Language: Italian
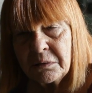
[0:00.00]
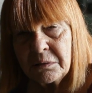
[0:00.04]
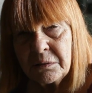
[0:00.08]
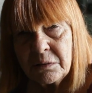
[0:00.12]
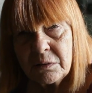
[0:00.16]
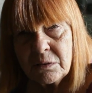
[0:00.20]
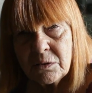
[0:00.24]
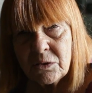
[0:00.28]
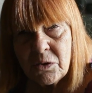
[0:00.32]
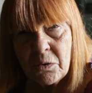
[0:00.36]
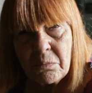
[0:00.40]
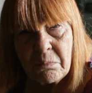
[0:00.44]

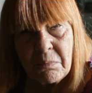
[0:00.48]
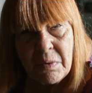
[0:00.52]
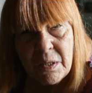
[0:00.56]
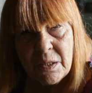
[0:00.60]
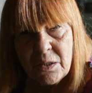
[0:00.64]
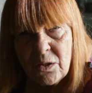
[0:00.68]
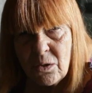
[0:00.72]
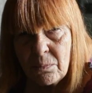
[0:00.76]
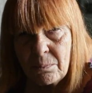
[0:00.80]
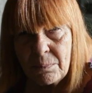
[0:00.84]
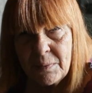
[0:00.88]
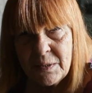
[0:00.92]
Insomma,
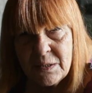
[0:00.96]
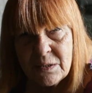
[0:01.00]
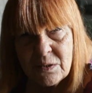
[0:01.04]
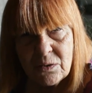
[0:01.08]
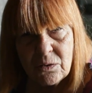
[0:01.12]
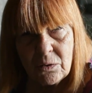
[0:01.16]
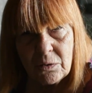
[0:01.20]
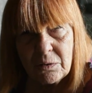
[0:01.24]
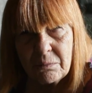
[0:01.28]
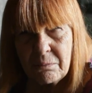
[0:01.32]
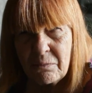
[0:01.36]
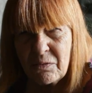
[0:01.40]
io
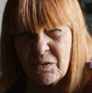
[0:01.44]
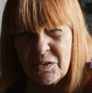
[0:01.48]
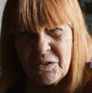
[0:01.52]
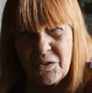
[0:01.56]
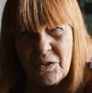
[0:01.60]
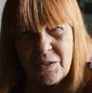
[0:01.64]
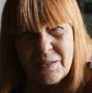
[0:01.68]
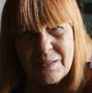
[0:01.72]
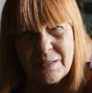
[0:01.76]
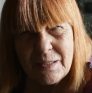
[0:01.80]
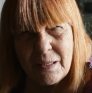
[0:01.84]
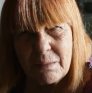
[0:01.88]
penso che
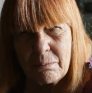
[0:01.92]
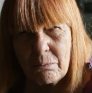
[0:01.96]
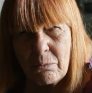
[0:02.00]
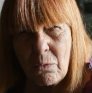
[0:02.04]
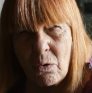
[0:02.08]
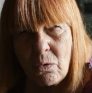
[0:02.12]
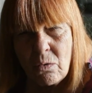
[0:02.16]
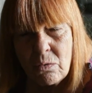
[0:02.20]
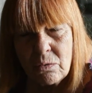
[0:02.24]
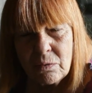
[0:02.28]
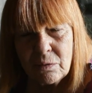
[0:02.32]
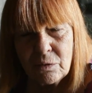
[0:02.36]
voglio essere
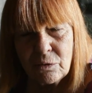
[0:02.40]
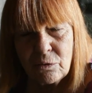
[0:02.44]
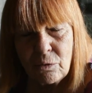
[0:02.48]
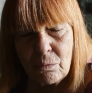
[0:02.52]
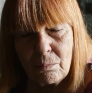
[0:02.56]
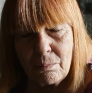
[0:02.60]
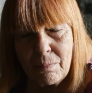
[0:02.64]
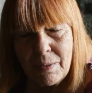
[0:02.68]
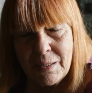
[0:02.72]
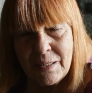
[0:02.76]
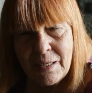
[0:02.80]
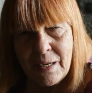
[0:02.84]
molto
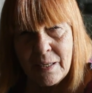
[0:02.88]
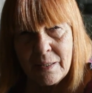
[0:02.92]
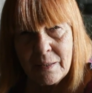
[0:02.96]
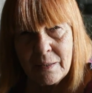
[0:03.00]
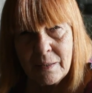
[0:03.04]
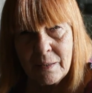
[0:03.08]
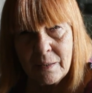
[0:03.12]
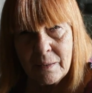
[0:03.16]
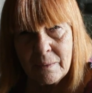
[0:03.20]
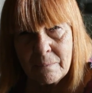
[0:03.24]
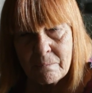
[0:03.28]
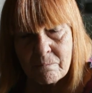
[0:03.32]

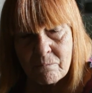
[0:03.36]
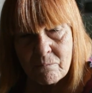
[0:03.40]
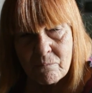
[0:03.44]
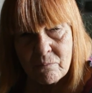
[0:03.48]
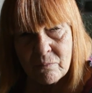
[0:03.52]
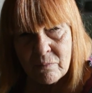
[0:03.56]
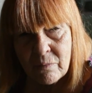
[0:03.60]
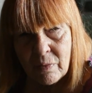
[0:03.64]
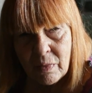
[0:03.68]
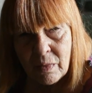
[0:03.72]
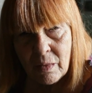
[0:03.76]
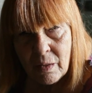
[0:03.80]
banale.
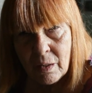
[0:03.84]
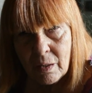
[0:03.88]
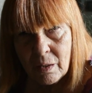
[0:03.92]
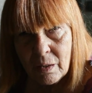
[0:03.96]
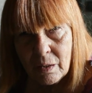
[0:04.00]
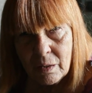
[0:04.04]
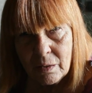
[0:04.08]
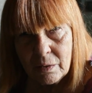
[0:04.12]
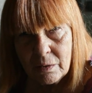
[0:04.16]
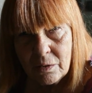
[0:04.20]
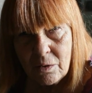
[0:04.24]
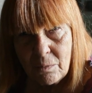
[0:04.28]

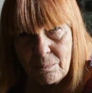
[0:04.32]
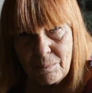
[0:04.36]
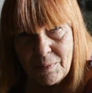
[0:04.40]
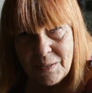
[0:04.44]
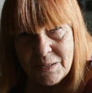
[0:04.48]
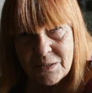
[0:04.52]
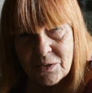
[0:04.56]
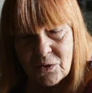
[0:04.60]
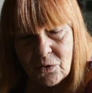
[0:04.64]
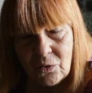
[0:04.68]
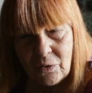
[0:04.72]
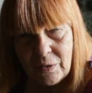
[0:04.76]
Io
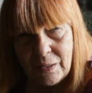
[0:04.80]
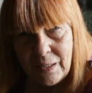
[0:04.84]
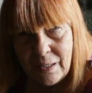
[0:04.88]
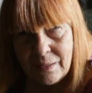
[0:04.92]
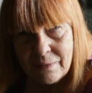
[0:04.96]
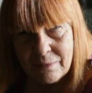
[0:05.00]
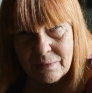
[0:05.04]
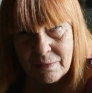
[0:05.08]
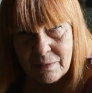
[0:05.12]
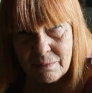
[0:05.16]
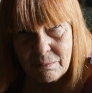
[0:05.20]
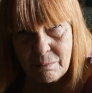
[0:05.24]
penso che
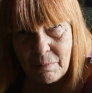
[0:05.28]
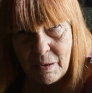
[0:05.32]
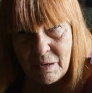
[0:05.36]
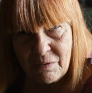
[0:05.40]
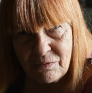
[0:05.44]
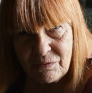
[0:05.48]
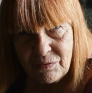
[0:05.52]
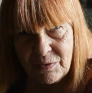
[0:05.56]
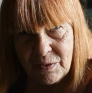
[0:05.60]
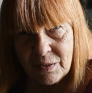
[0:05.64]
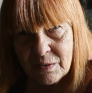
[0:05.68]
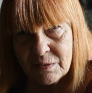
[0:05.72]

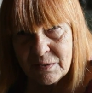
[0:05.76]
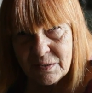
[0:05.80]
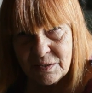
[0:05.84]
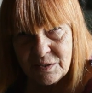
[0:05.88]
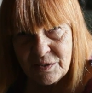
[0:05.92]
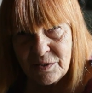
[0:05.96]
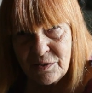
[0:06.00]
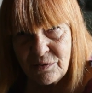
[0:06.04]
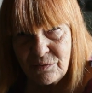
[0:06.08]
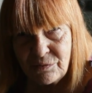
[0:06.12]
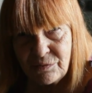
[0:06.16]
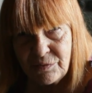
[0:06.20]
antimafia
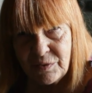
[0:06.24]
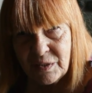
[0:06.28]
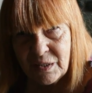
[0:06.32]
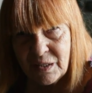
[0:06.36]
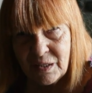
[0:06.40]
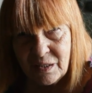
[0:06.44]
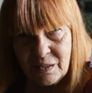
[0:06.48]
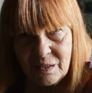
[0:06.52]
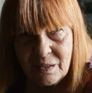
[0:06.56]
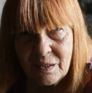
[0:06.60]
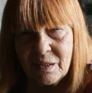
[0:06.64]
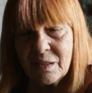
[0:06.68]

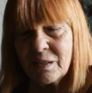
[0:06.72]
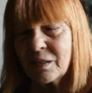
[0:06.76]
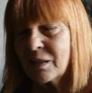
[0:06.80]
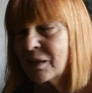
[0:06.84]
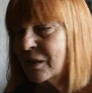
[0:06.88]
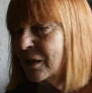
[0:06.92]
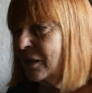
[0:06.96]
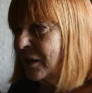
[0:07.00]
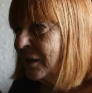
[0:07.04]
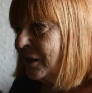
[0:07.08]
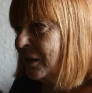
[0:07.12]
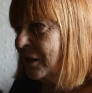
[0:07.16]
significhi,
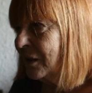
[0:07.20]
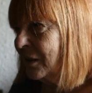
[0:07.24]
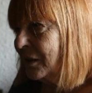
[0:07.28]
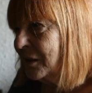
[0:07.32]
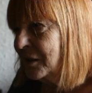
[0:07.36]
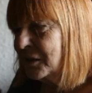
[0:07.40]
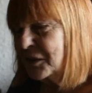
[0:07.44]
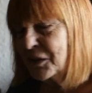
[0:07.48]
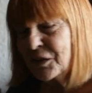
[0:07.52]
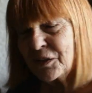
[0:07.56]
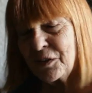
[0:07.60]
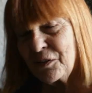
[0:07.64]

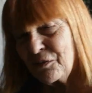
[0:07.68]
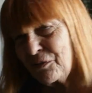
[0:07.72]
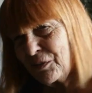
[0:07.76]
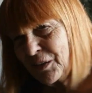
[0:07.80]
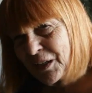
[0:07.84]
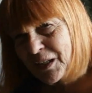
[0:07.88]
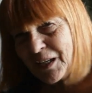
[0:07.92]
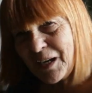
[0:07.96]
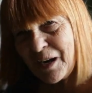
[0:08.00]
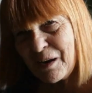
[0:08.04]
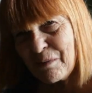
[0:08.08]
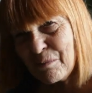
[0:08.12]

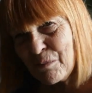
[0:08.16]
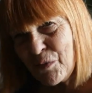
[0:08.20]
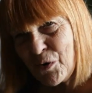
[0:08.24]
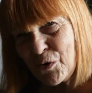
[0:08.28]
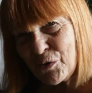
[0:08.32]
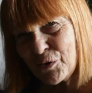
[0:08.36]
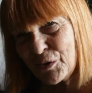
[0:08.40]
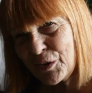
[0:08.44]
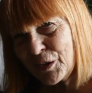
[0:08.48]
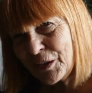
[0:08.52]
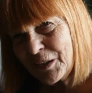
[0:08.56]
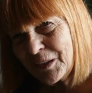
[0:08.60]
significa
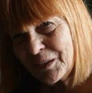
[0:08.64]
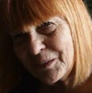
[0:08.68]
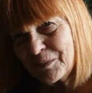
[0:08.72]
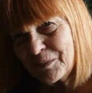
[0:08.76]
amore,